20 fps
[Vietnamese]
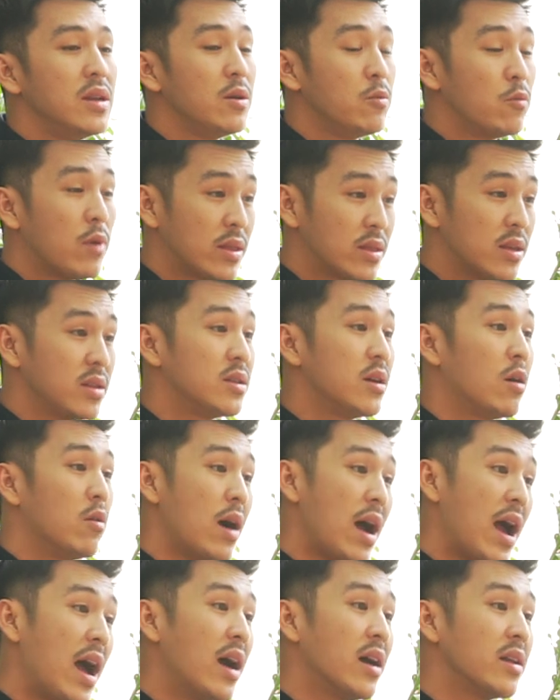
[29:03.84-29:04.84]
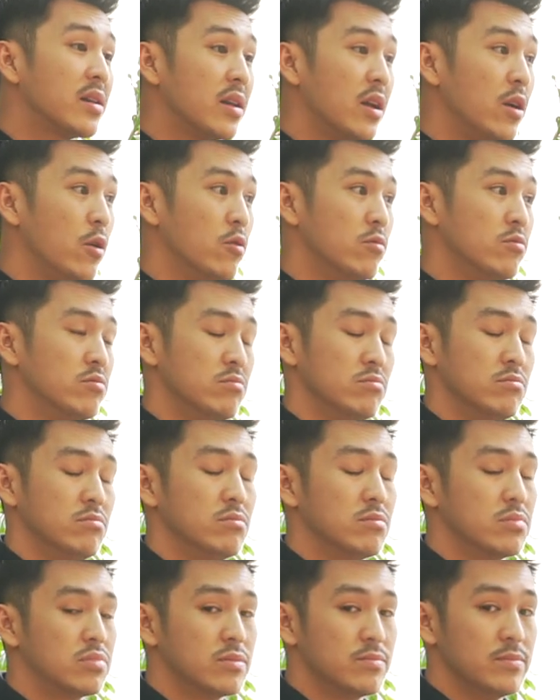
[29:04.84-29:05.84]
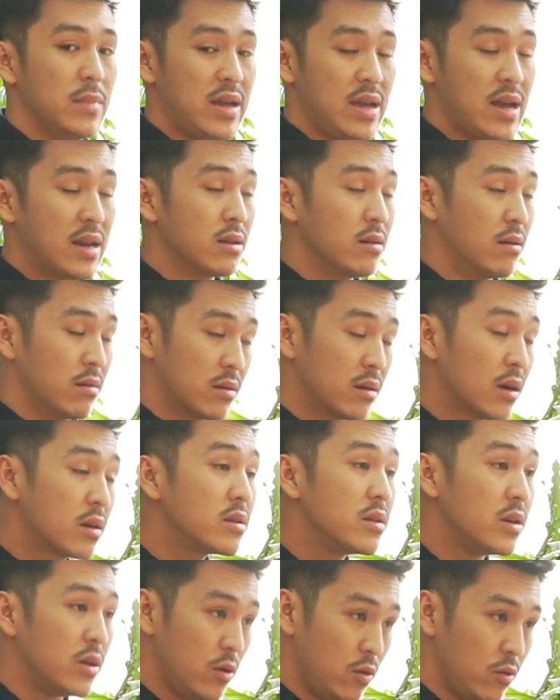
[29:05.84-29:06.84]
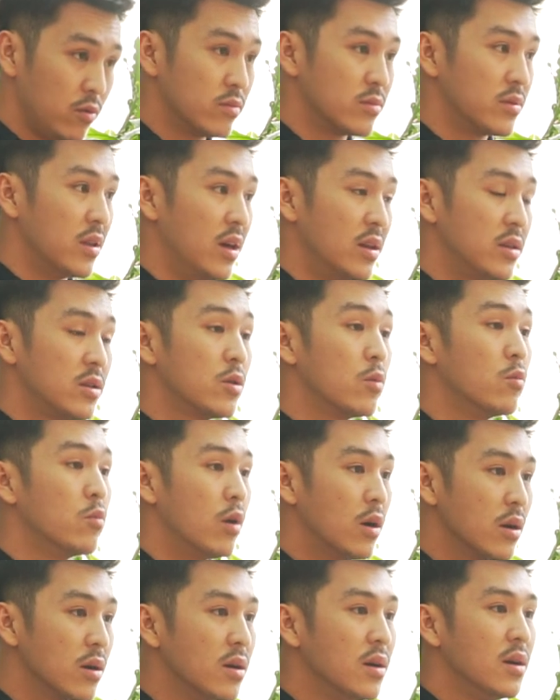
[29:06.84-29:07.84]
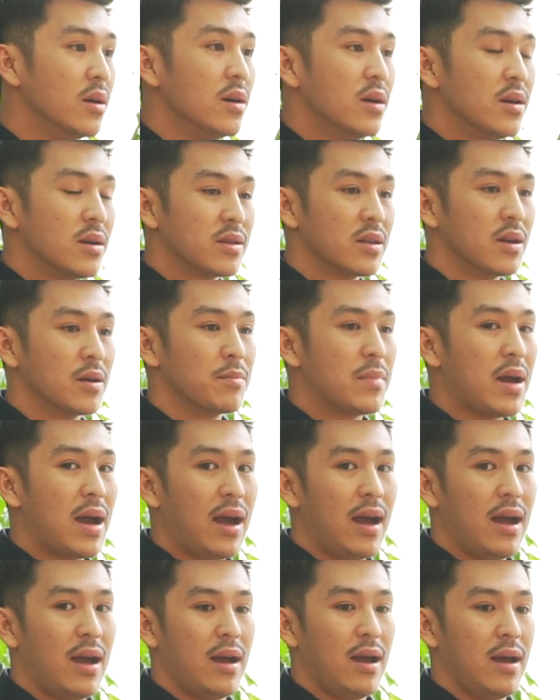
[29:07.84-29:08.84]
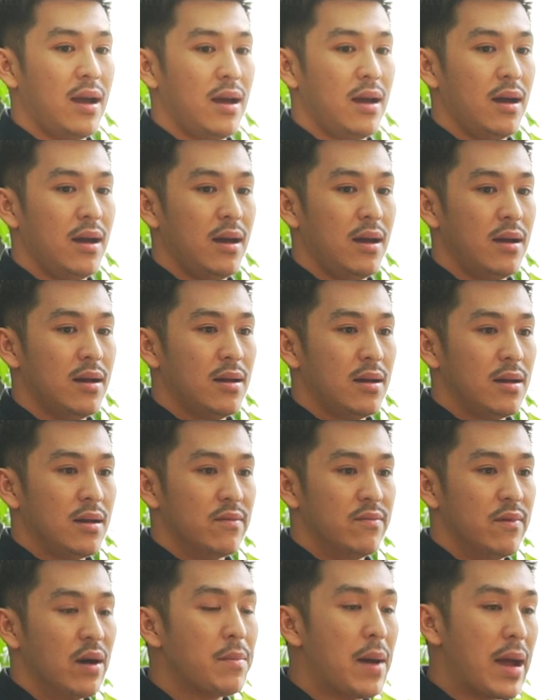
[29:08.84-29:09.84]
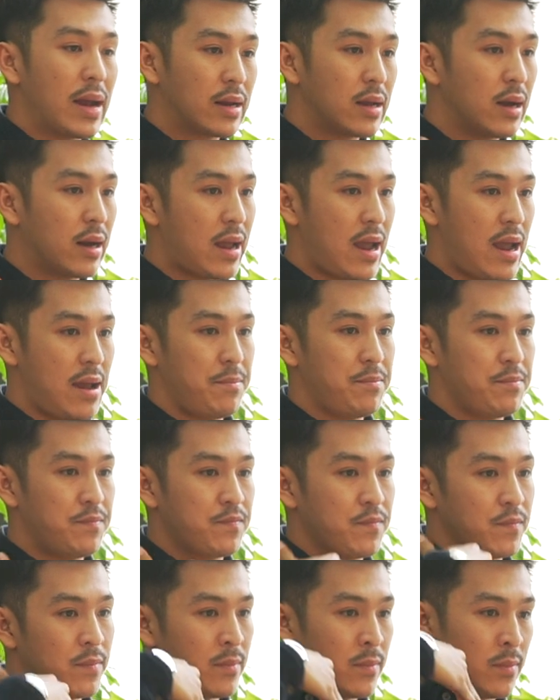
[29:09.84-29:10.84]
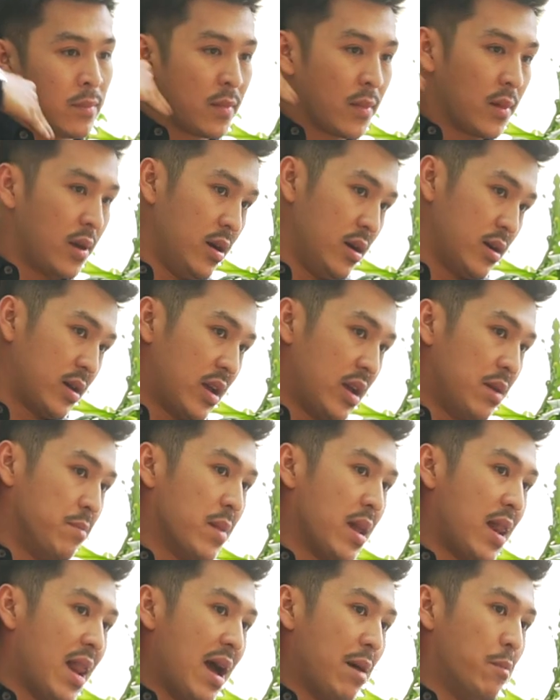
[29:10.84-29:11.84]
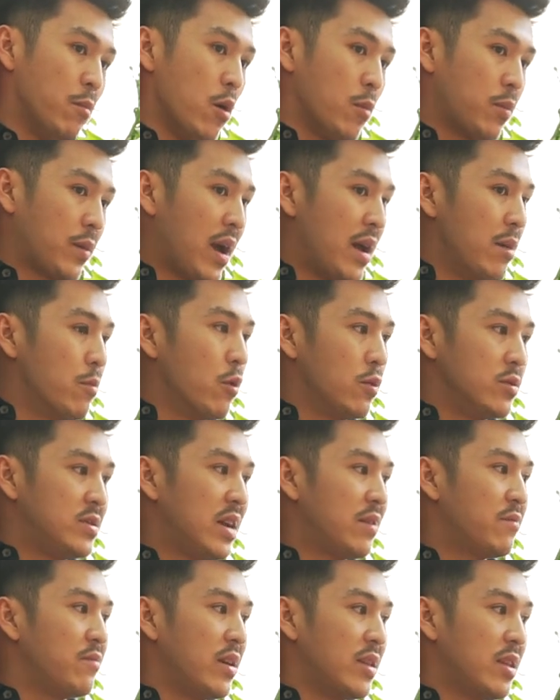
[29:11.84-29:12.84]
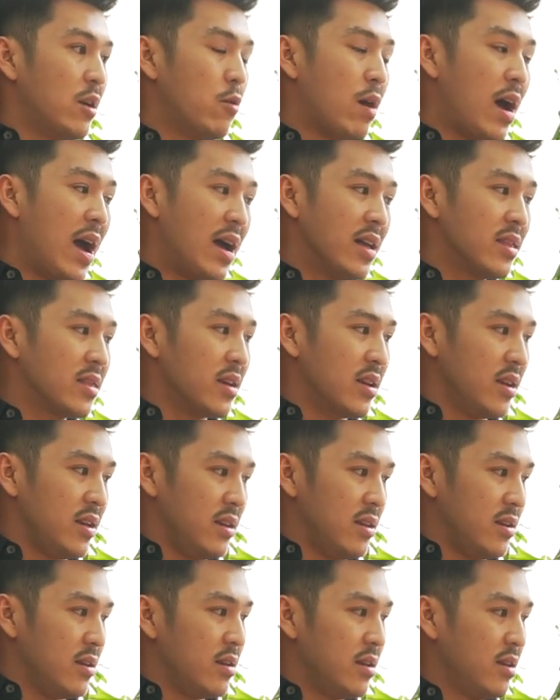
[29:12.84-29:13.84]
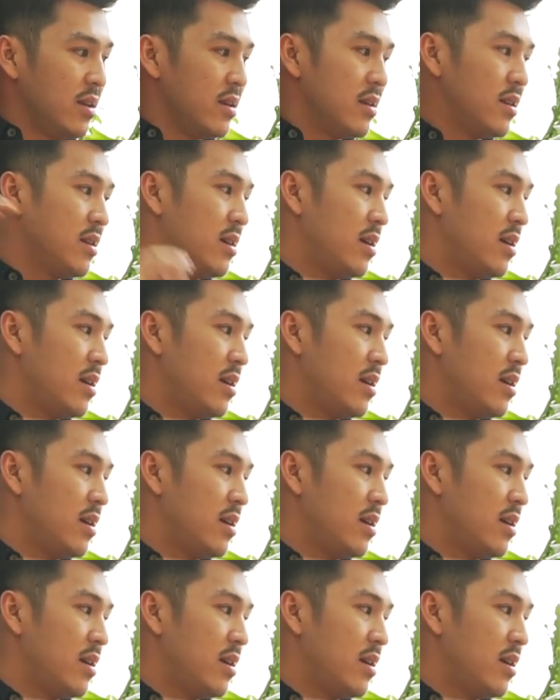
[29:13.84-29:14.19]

liên quan tới châu á đều bị ảnh hưởng rất nhiều đến trung quốc nhưng mà với bản thân em à, khi mà làm một cái project về châu á thì uh,